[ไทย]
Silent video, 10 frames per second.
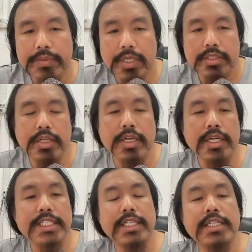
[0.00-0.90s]
กับจอห์นสต็อกเกอร์
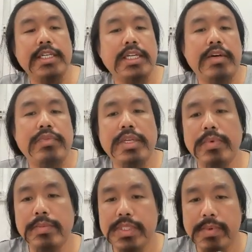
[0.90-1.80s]
อีกเช่นเคยนะครับ วันนี้
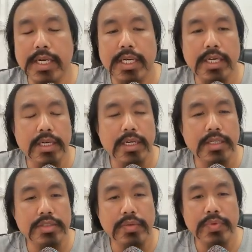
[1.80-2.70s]
ผมจะมา
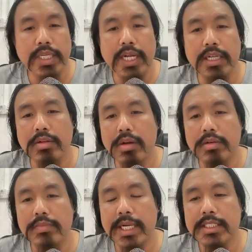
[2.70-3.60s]
สอนวิธีการกรอก
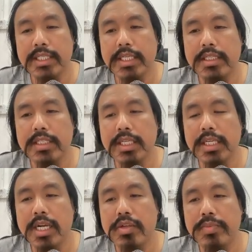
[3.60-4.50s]
ภาษีที่
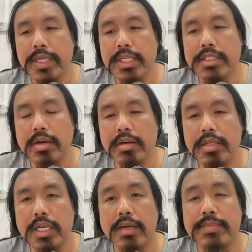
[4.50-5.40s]
Adobe Stock
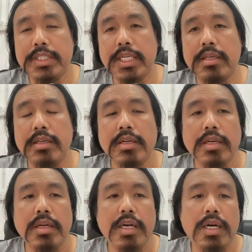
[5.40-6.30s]
นะครับจริ
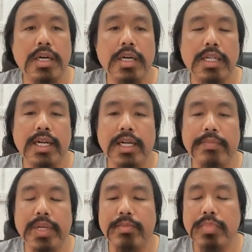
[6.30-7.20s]
งๆถ้า
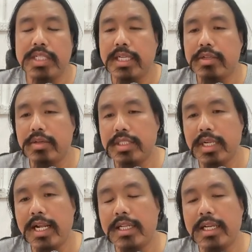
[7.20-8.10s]
เป็นบริษัทของสห
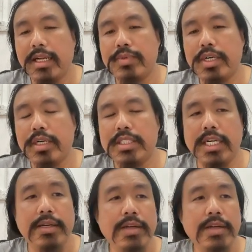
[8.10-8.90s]
รัฐนะครับ ก็จะ